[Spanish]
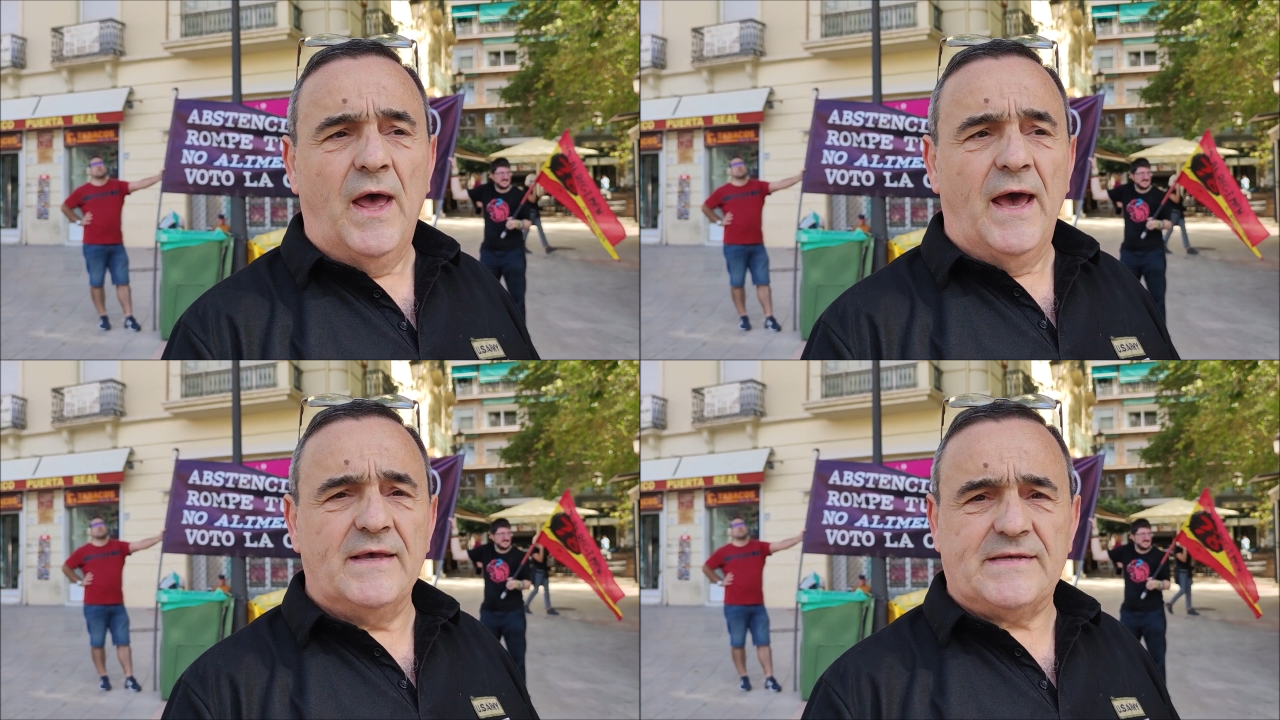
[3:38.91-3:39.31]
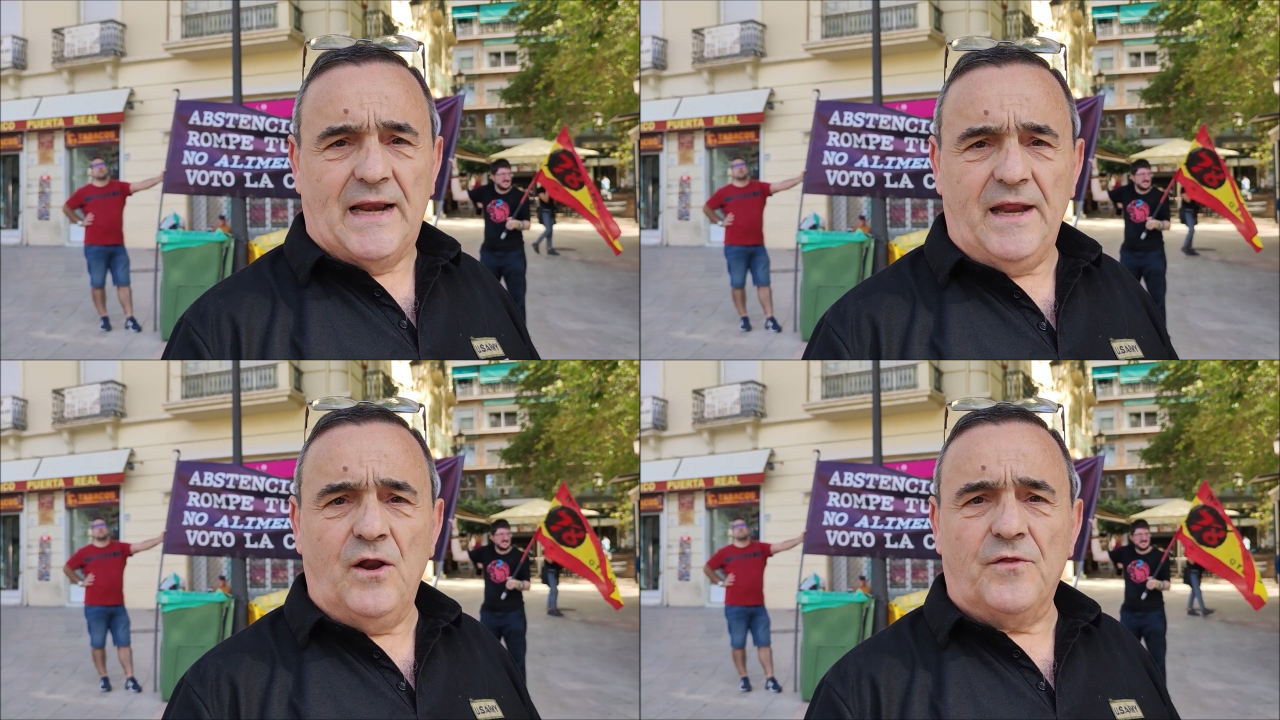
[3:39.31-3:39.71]
es
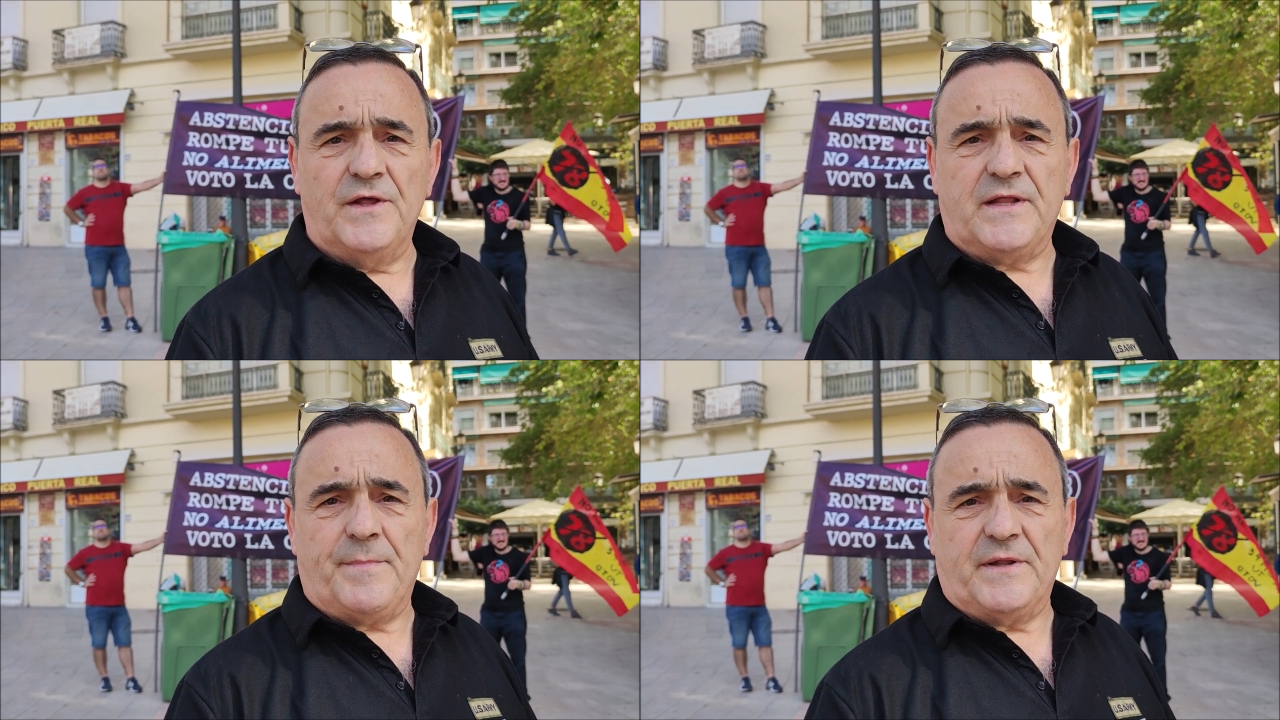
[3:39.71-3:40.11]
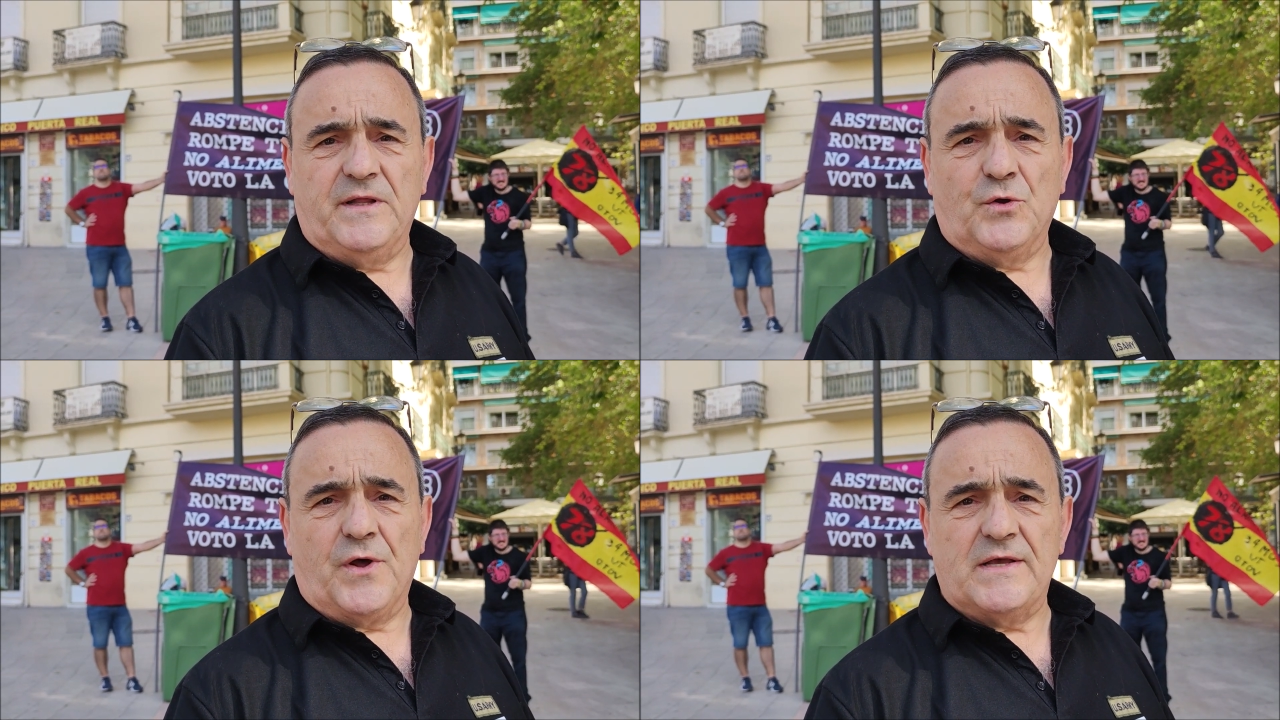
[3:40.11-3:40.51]
salirnos de esta
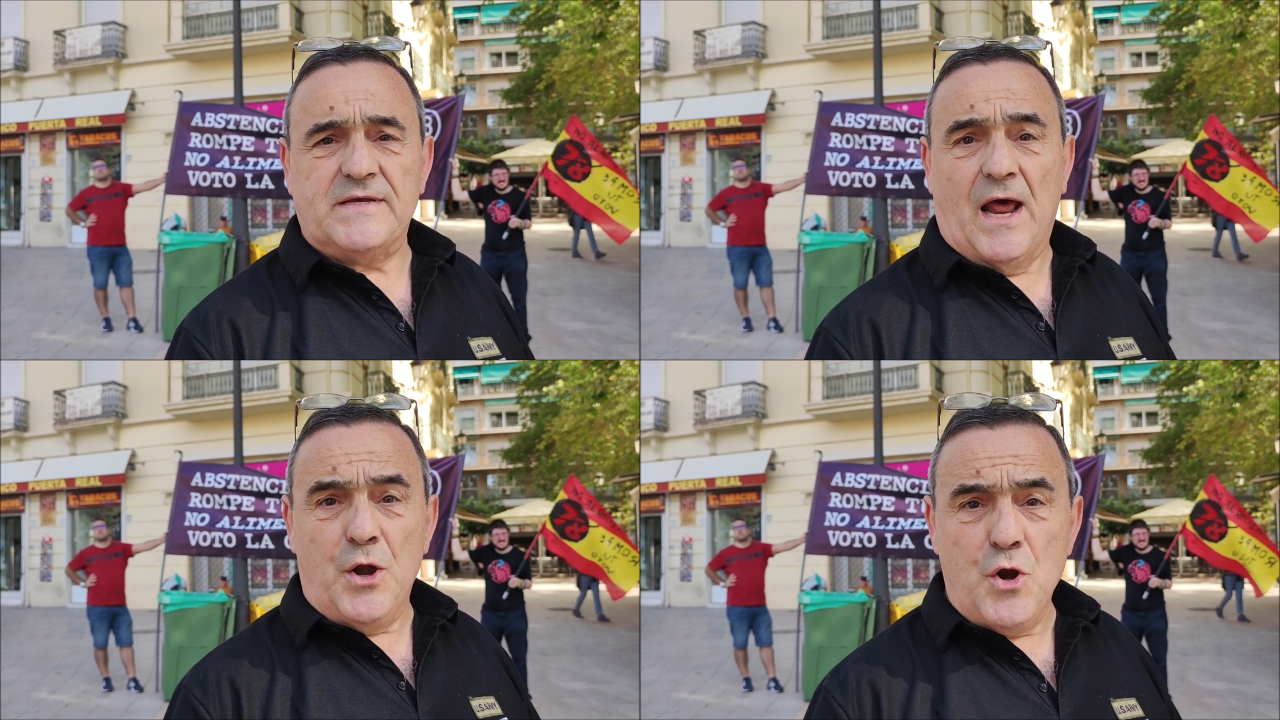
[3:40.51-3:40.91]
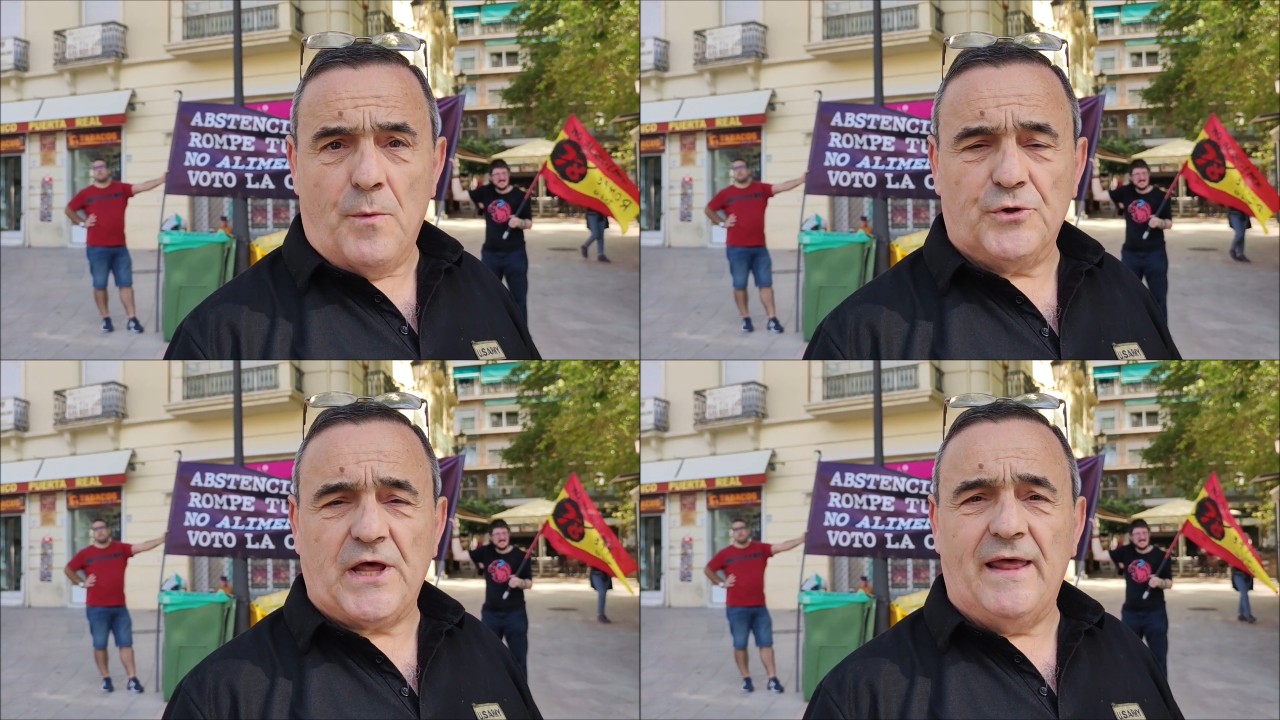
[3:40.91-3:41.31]
partidocracia, no
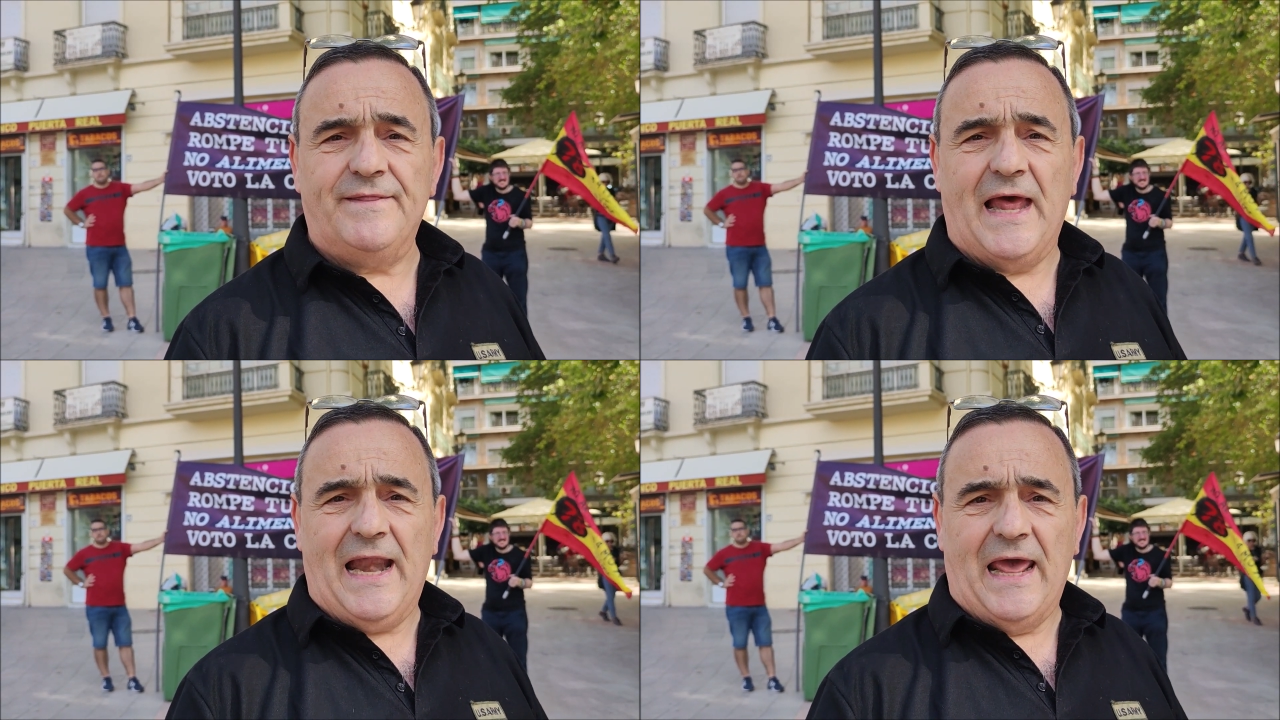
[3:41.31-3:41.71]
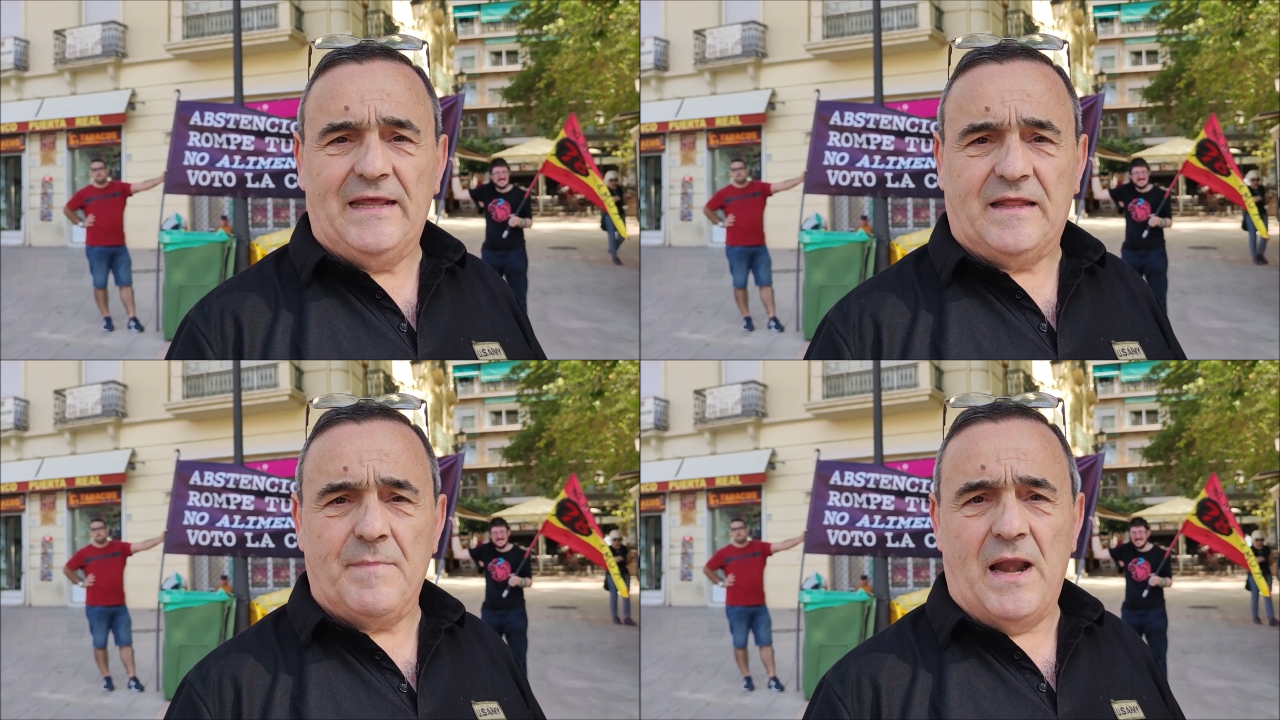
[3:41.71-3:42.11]
votar,
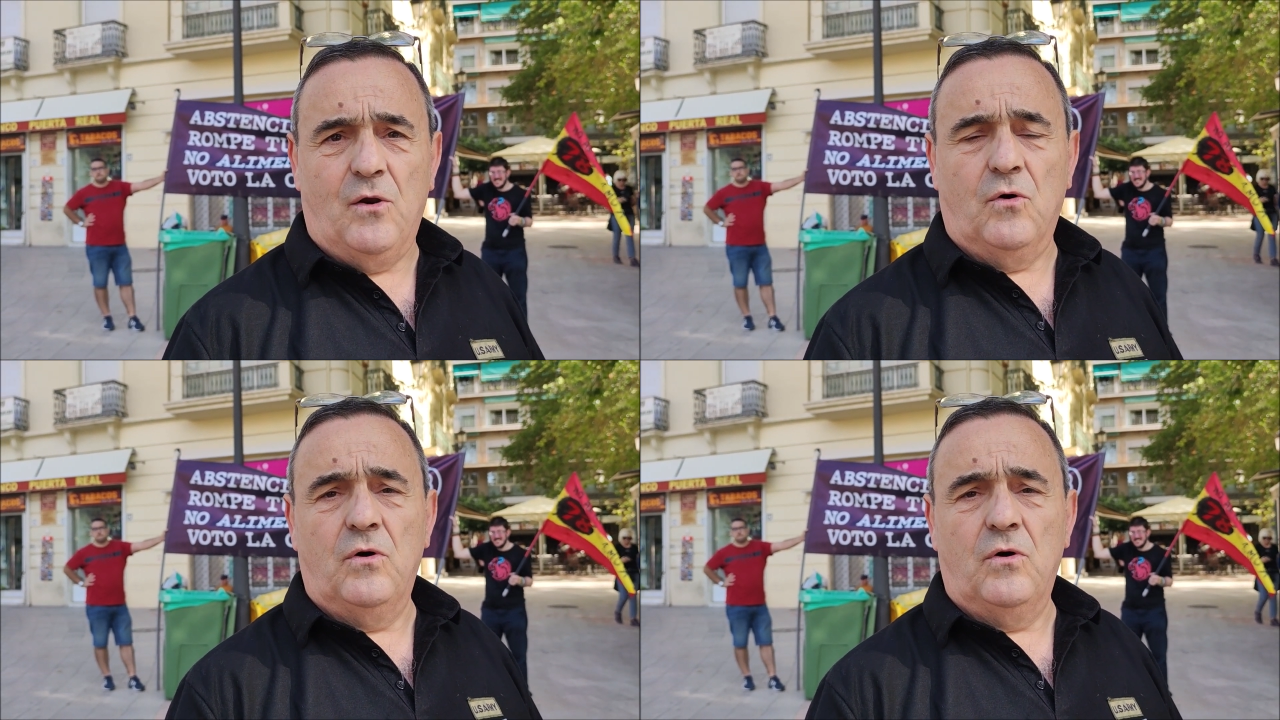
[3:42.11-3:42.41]
deslegitimarlo.